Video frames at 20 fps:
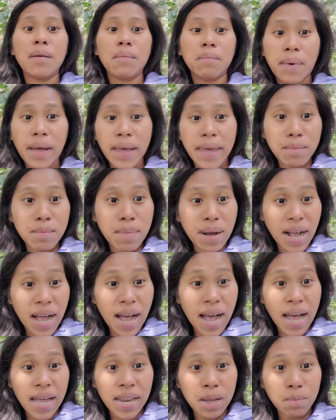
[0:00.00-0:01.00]
may mga
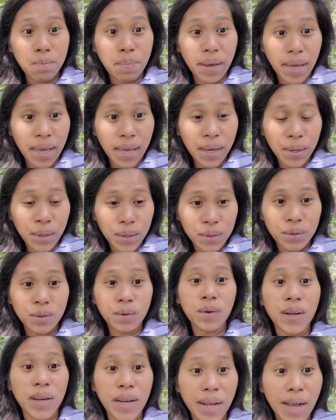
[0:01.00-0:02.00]
honeybee.
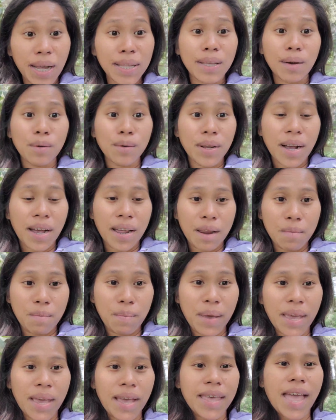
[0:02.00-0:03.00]
So, kinagat ako ng
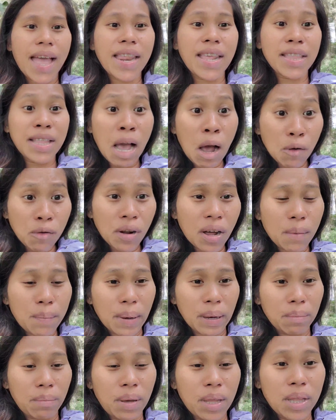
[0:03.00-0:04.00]
honeybee. Ayan, hindi ako
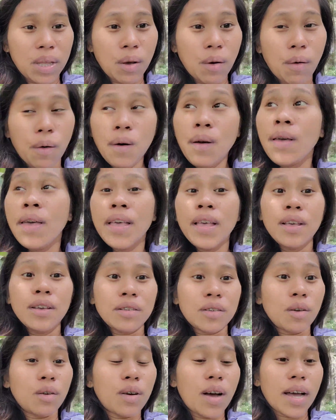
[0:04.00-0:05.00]
nakapag-video
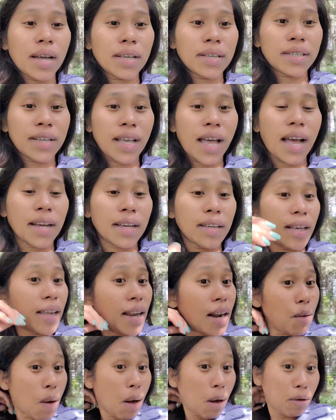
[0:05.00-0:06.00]
So ang ang
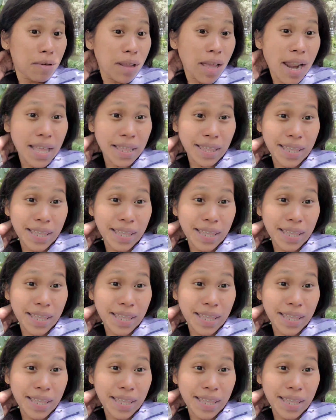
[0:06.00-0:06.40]
ginawa ko na lang